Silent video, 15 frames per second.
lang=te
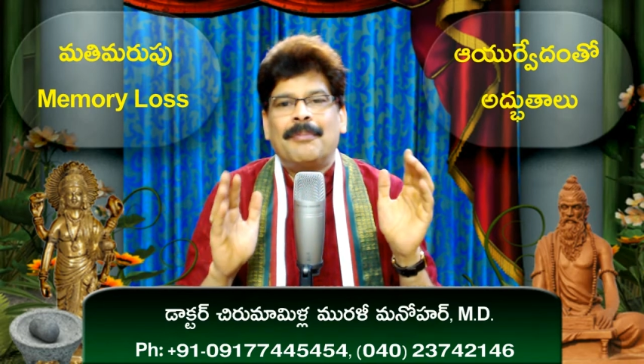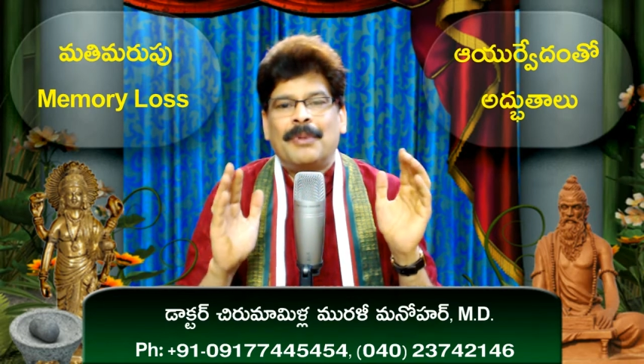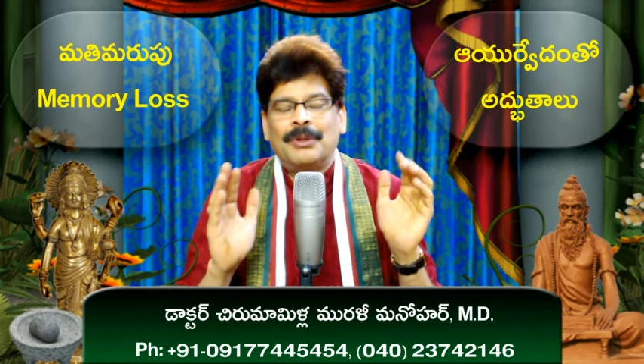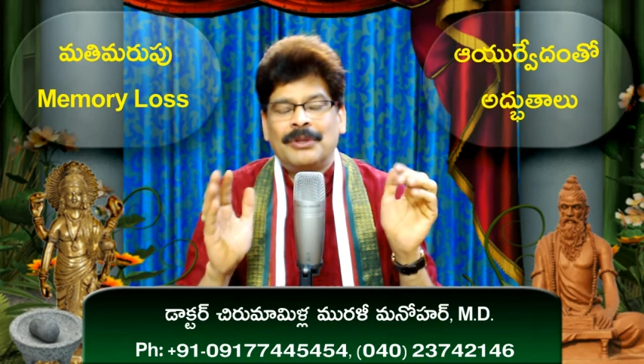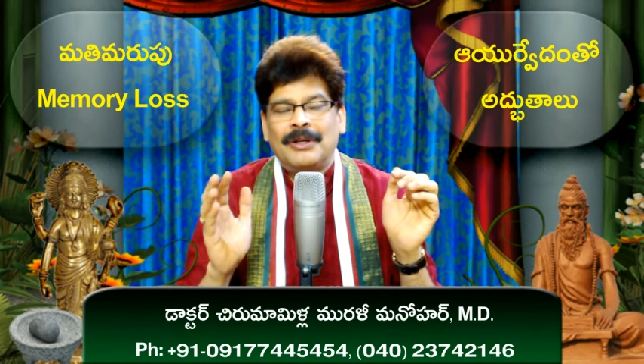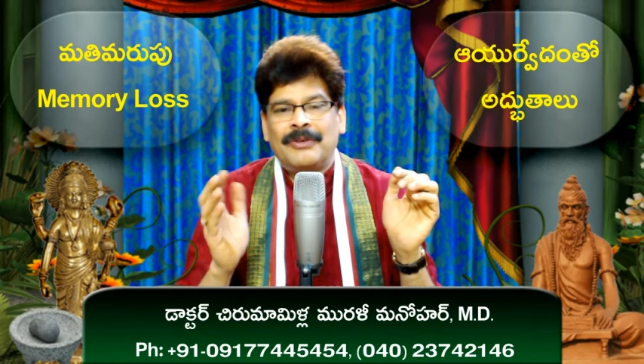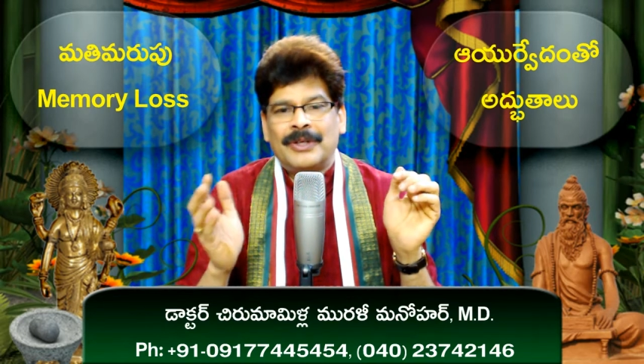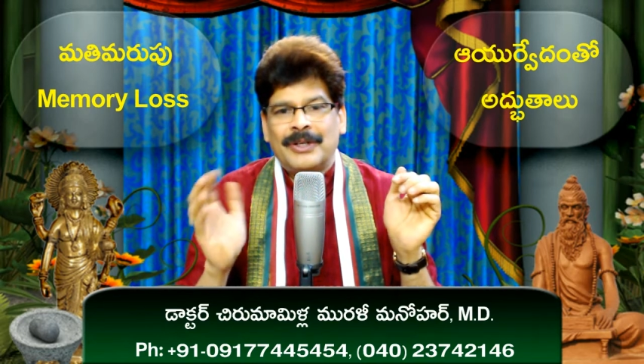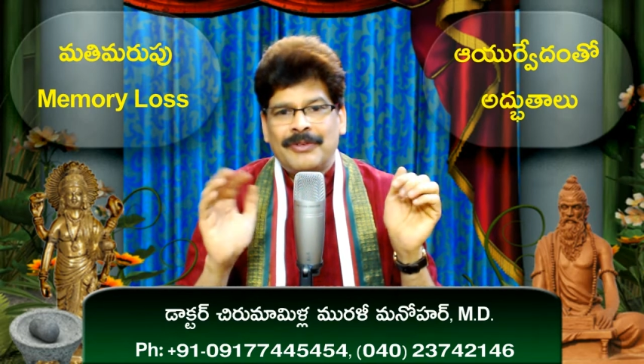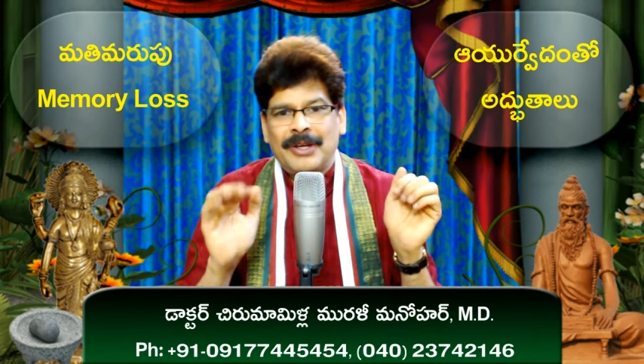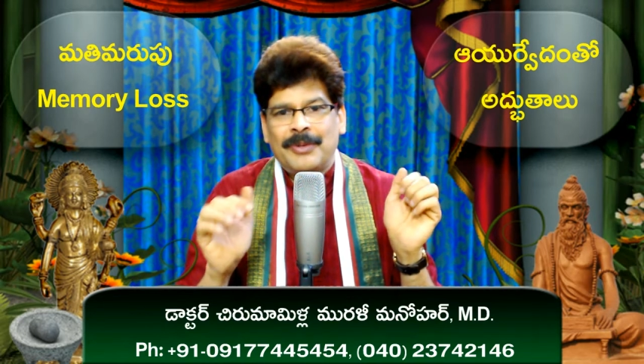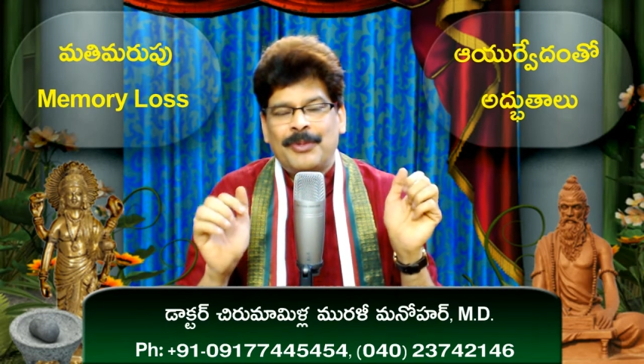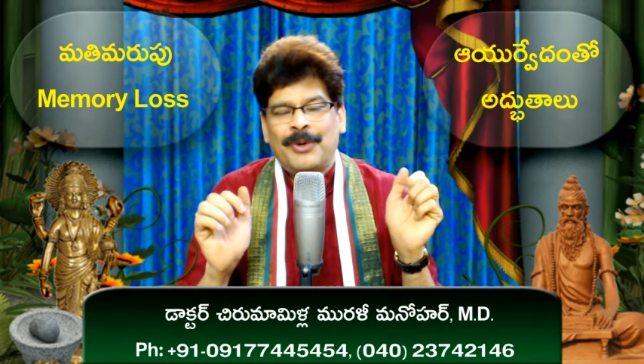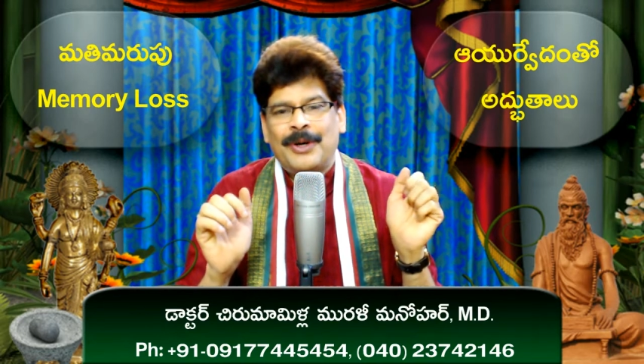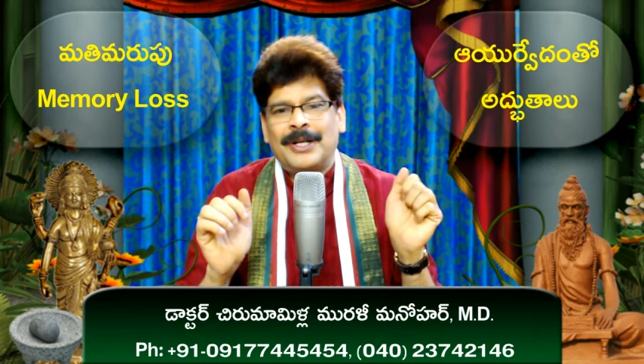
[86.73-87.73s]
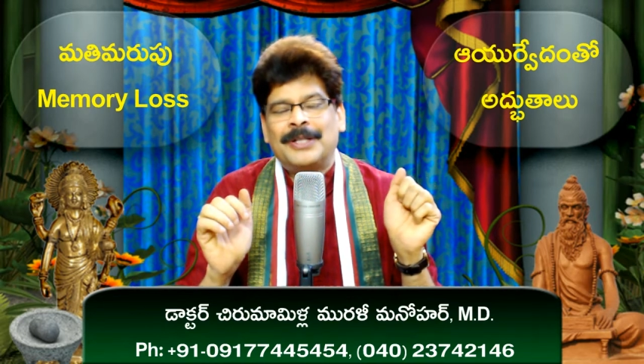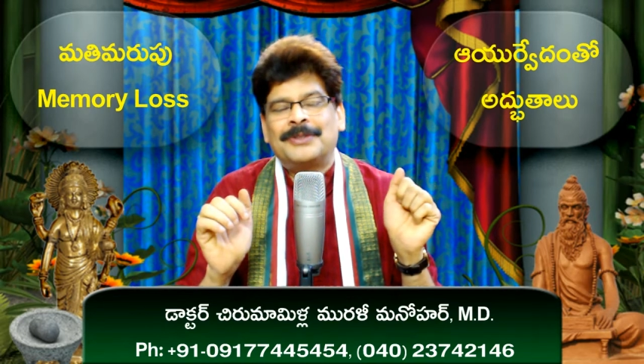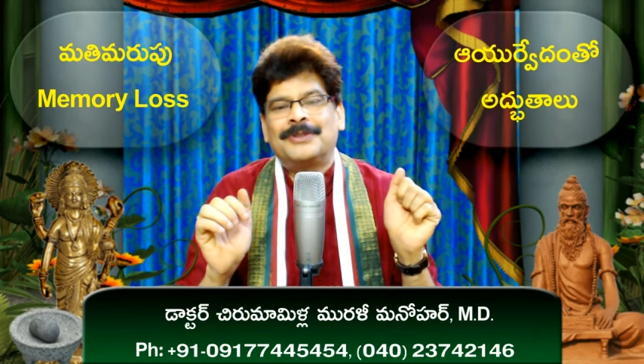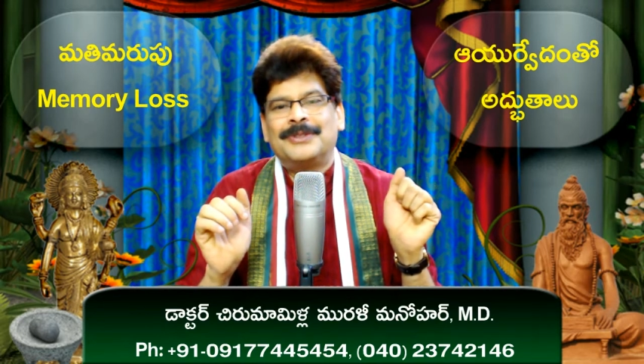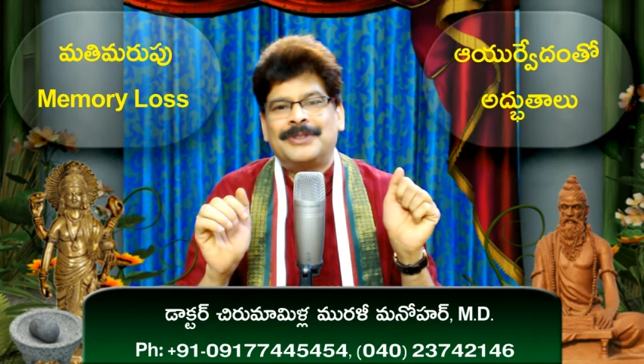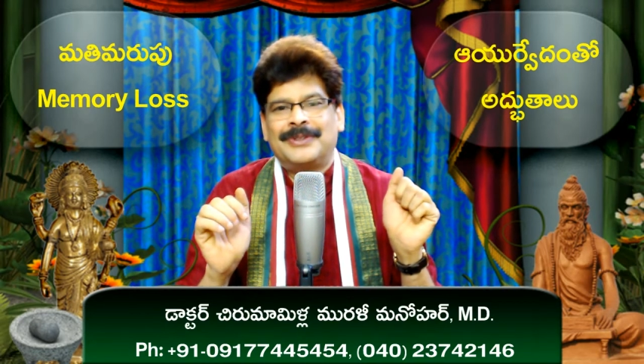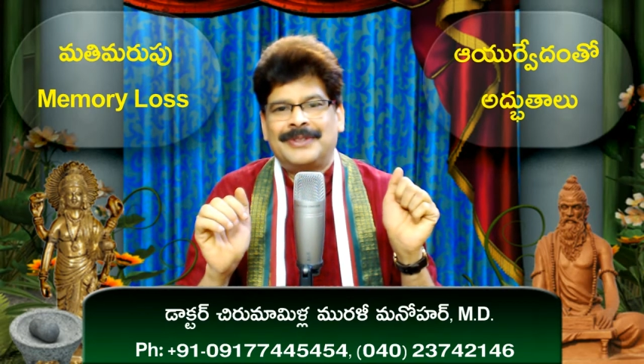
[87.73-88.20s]
మందులు ఉండవేమో అని
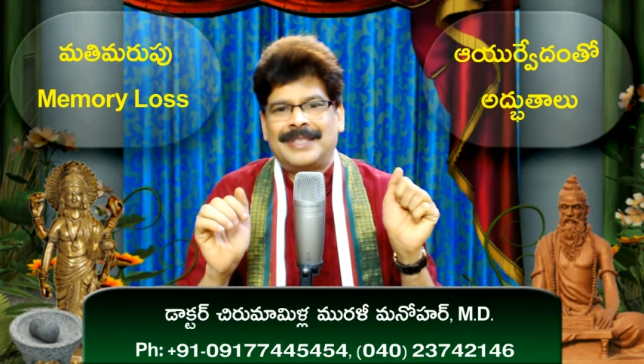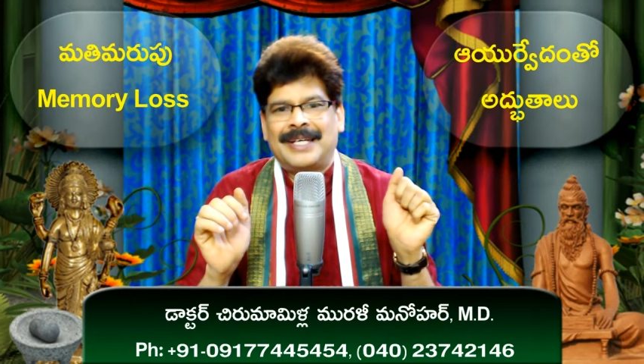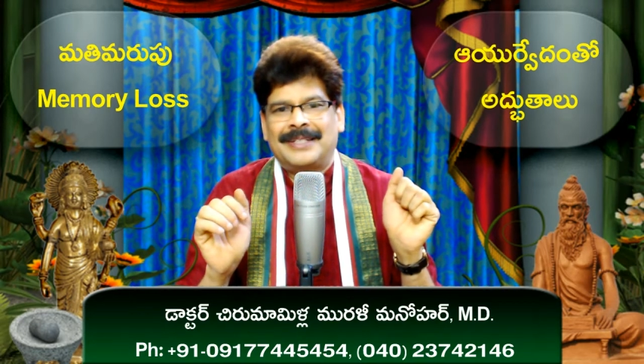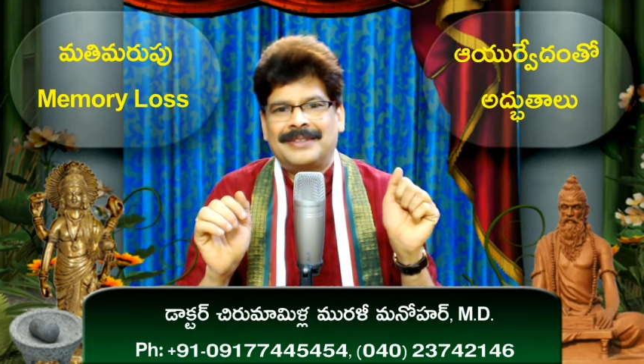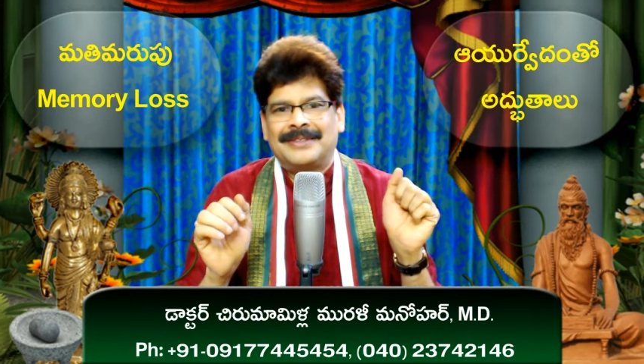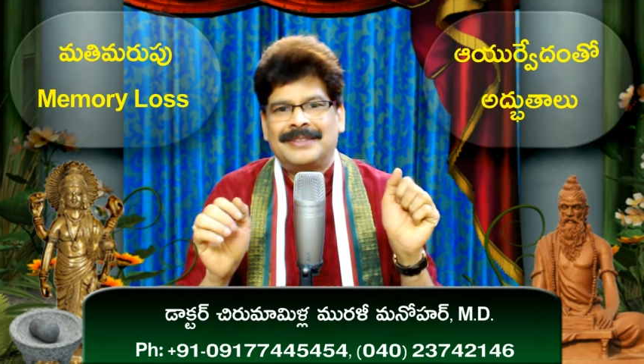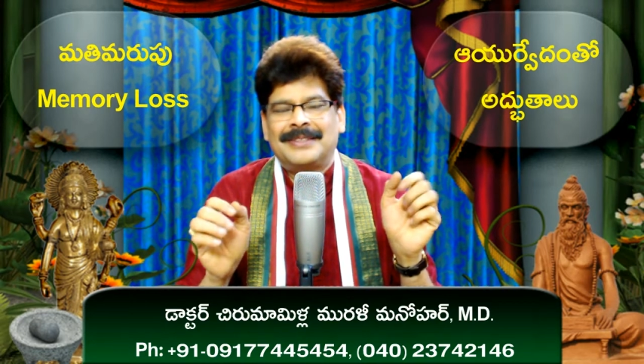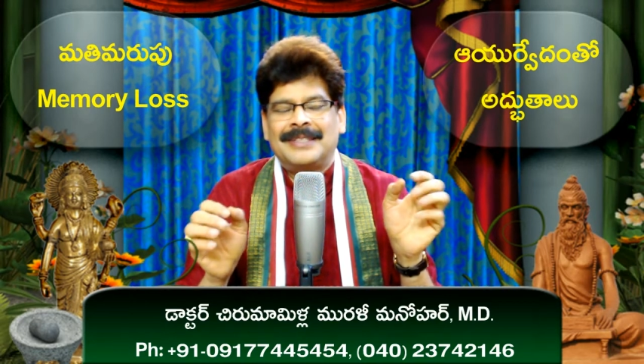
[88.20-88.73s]
అనుకుంటూ ఉంటారు